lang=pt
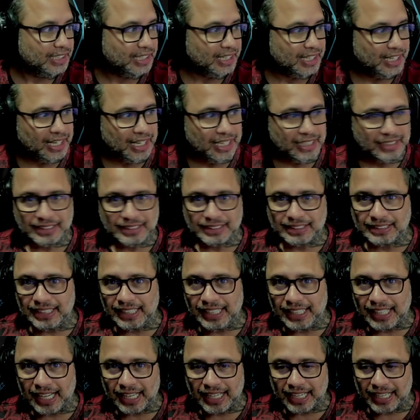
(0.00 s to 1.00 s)
É,
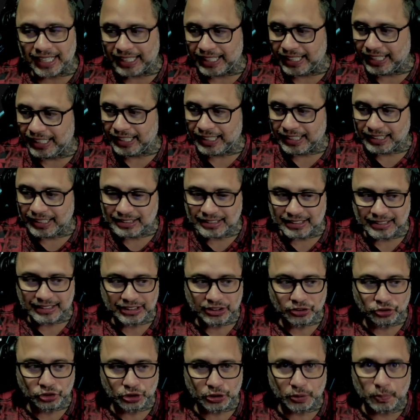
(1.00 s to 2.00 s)
sei lá, cara, aquele
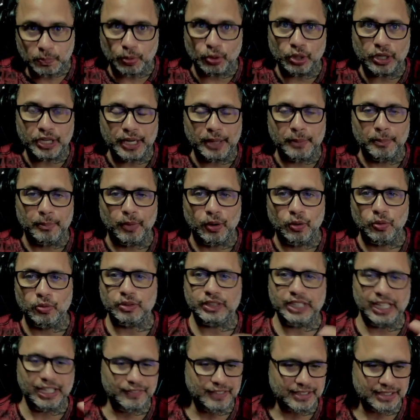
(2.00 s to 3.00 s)
lancezinho de Pokémon
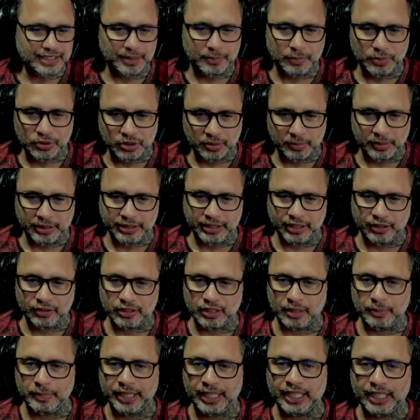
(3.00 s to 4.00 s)
deve ser muito maneiro
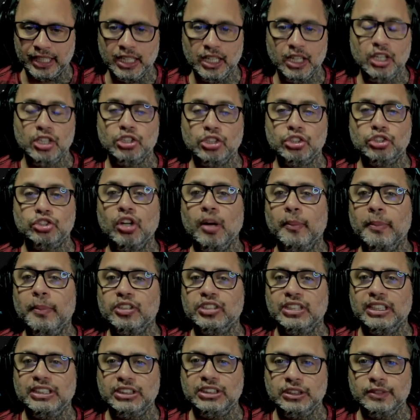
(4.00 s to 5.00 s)
também, né? Sobre
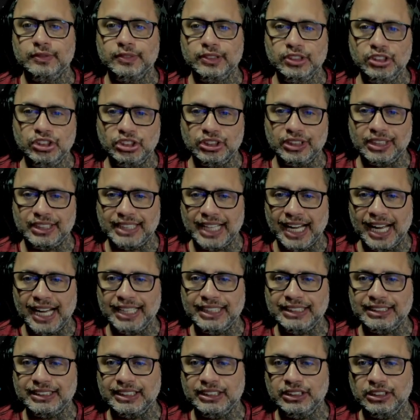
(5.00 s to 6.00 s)
os ativos
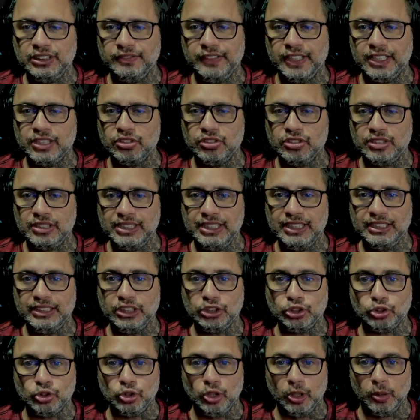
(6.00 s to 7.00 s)
digitais, tem diversos
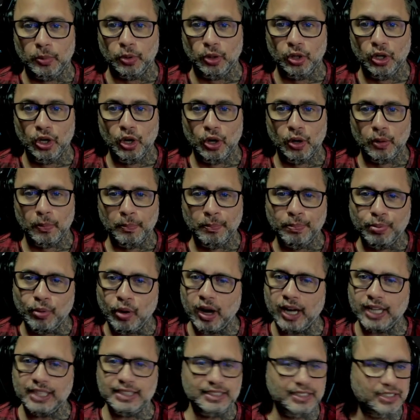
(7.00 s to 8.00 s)
itens como
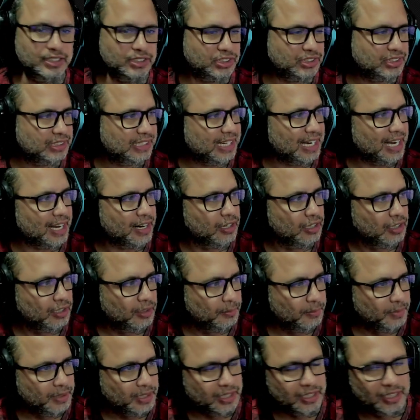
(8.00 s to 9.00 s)
bosses.
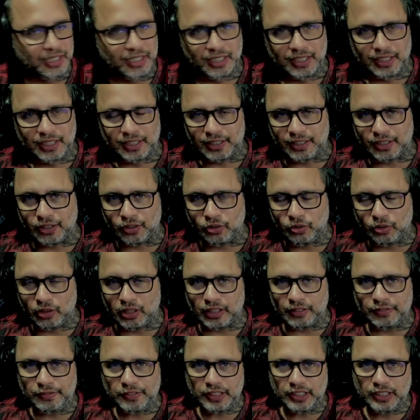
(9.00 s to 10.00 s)
Caramba, eu
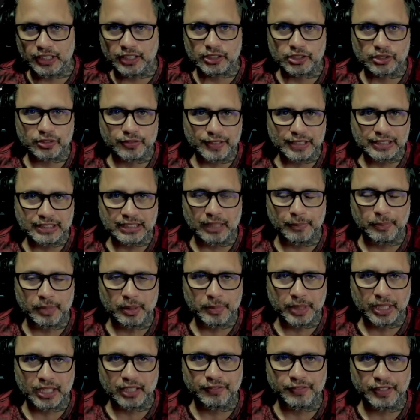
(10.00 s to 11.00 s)
nunca vi isso, vai ser a
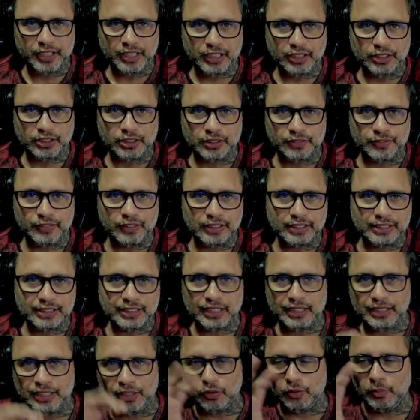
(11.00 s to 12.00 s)
primeira vez.
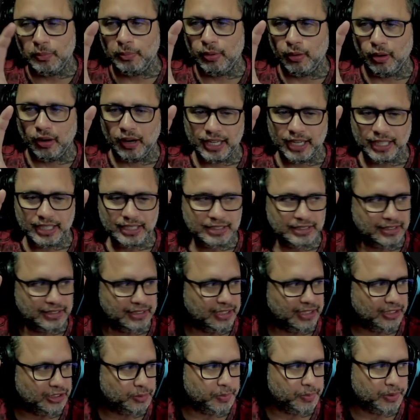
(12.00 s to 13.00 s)
Você tem um boss
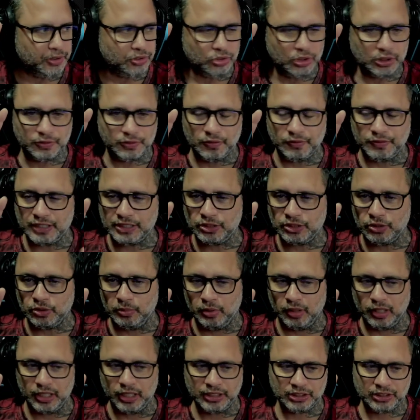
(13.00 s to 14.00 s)
e as pessoas vão fazer o
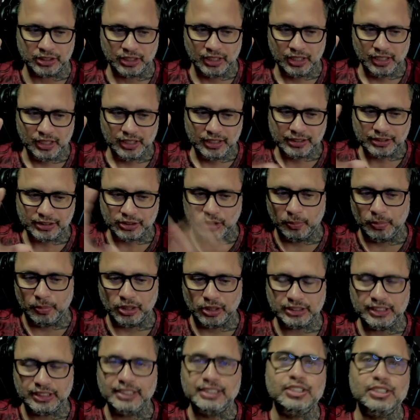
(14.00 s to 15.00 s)
boss. Seu
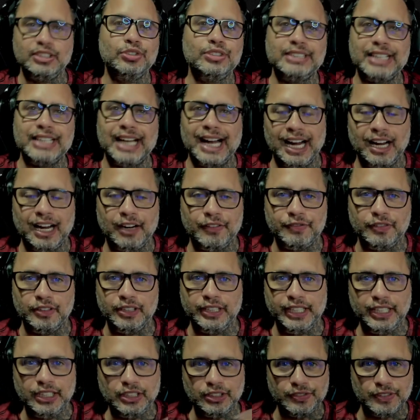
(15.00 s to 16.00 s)
boss desceu o sarrafo
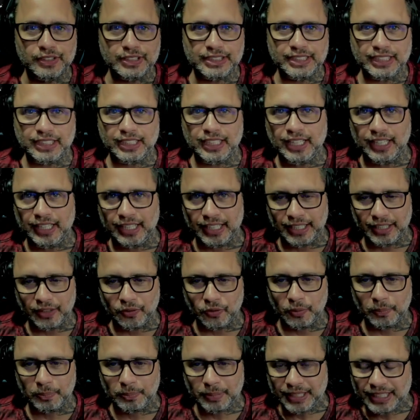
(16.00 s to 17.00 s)
neles, você que ganha
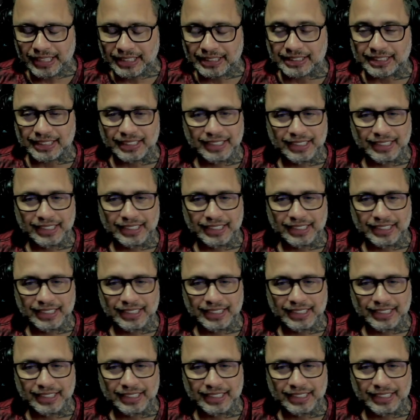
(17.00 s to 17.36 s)
recompensa.